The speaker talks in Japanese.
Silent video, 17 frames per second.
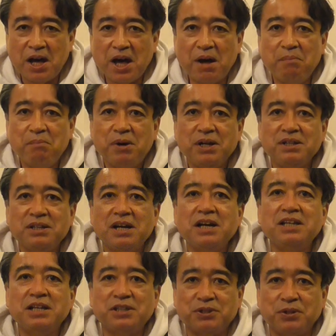あんまり
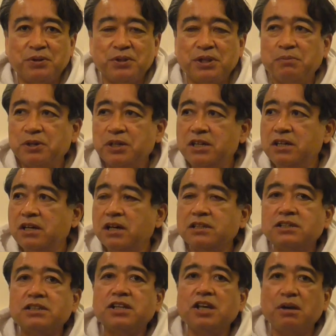ないでしょうでも気
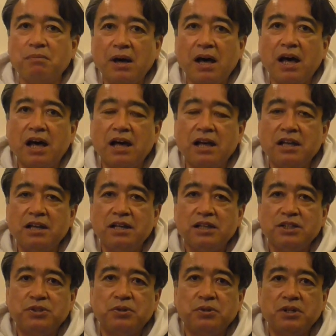がつけば
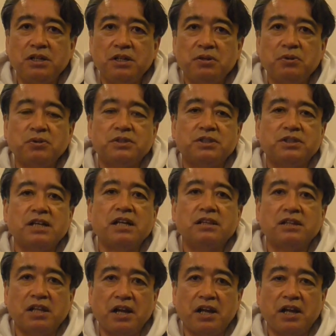貯金4つ
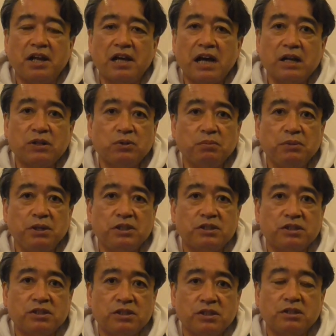あってねあと3
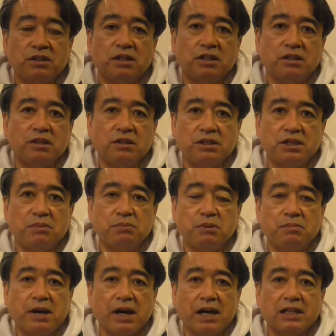つ全
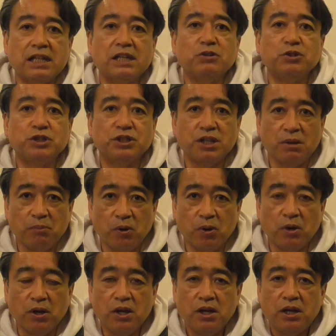部負けたとして
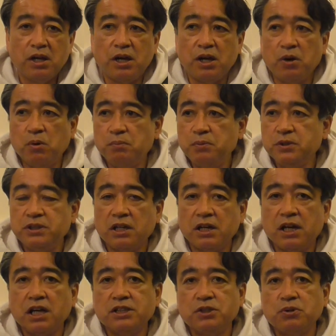もオープン
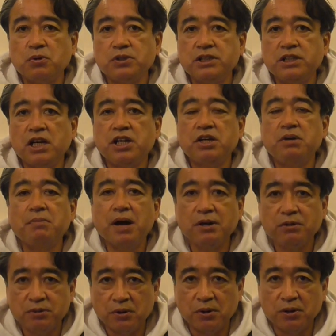戦勝ち越しが決ま
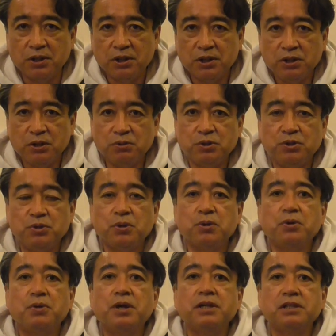るという状
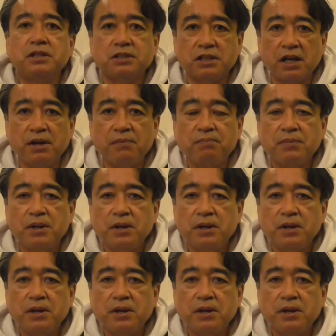況なんですね。